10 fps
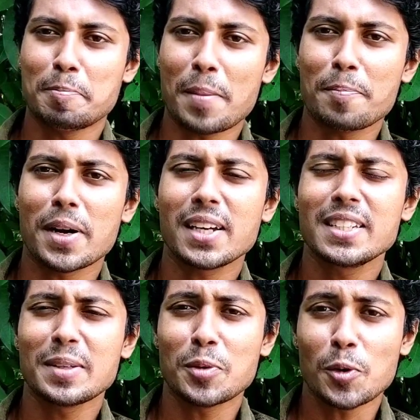
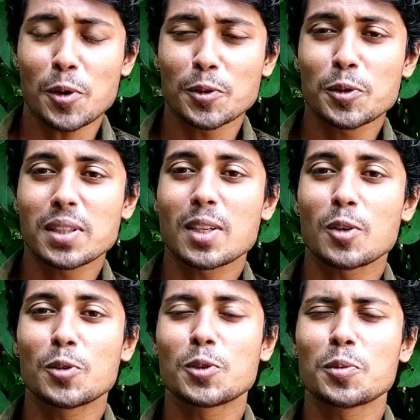পাপ্পারাজ এবং অন্তরা
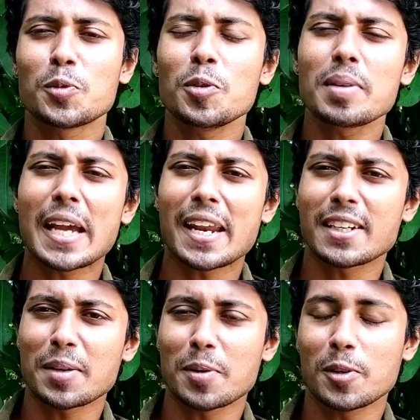তারা গুরুত্বপূর্ণ
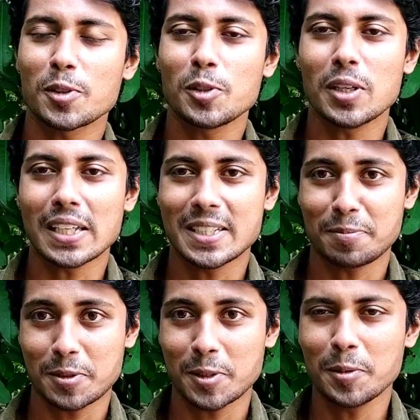ক্যারেক্টার প্লে করেছিল
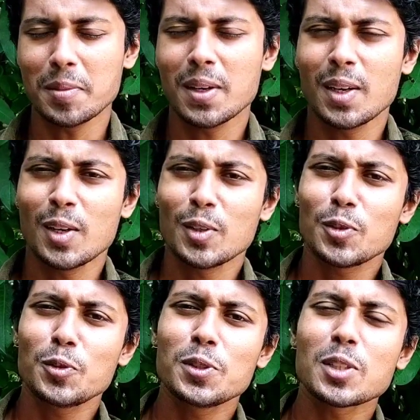রাজীব ছিল
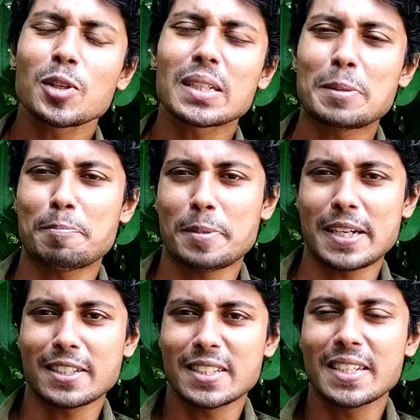তো দুর্দান্ত একটা
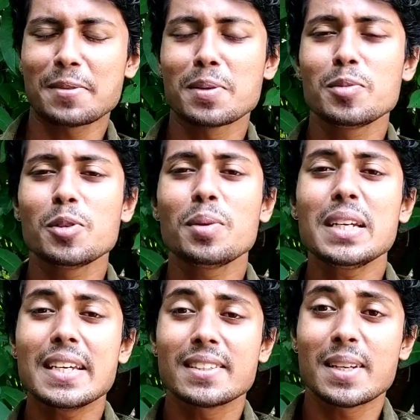কাস্টিংয়ের ফিল্ম ছিল এবং
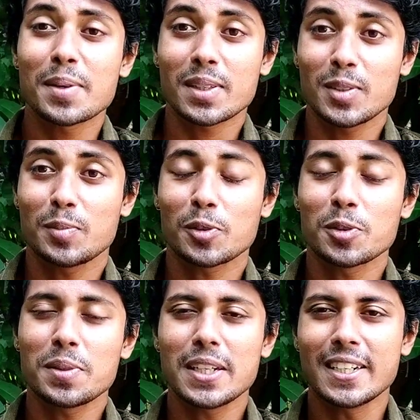এই সিনেমাটা কিন্তু
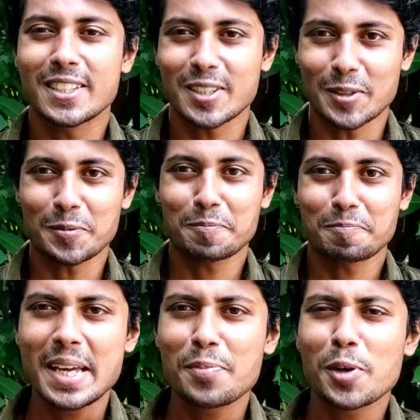বক্স অফিসে হিট ছিল
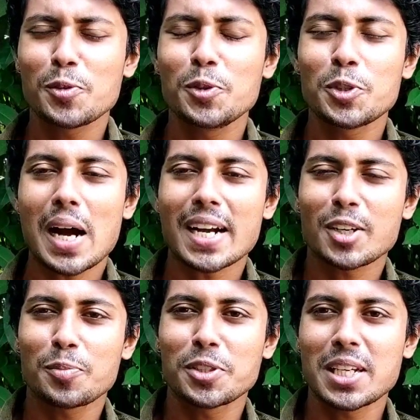এরপরে উনিশশো
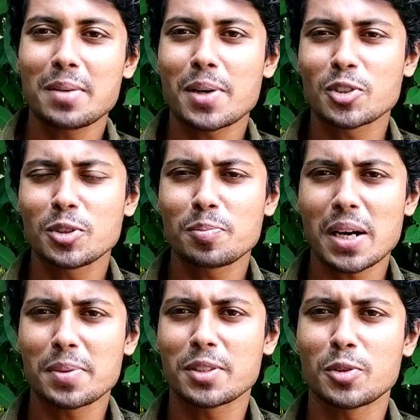সালে মাসুদ
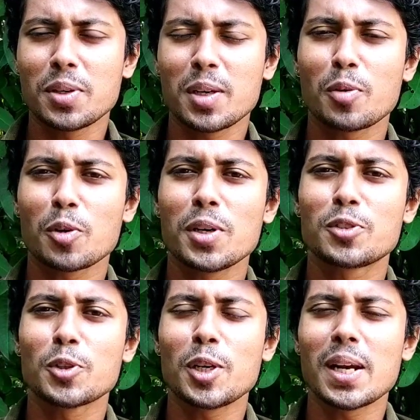পারভেজ রুবেলের বড় ভাই
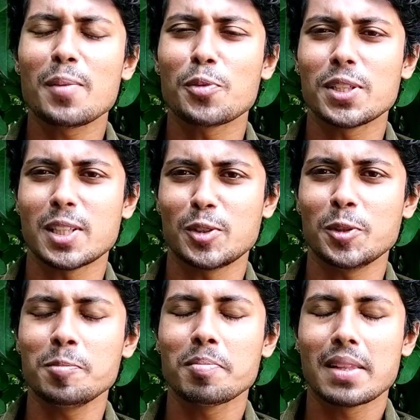সোহেল রানা
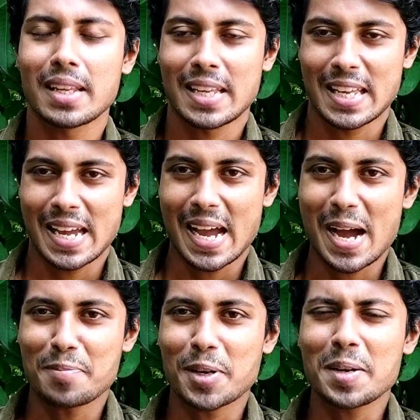পরিচালিত
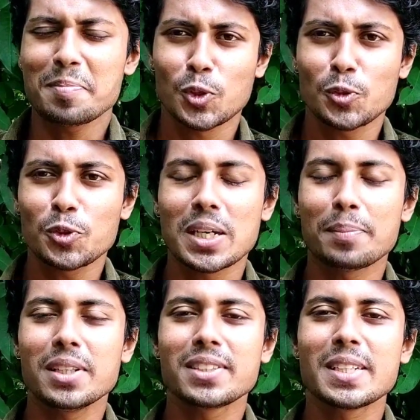আমরা শত্রু
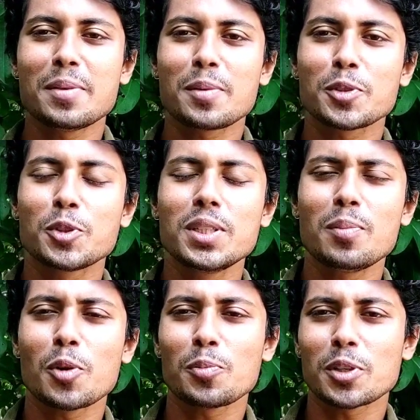সাবধান সিনেমার মধ্য
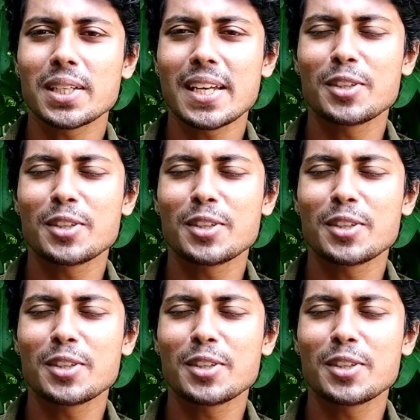দিয়ে বড় পর্দায়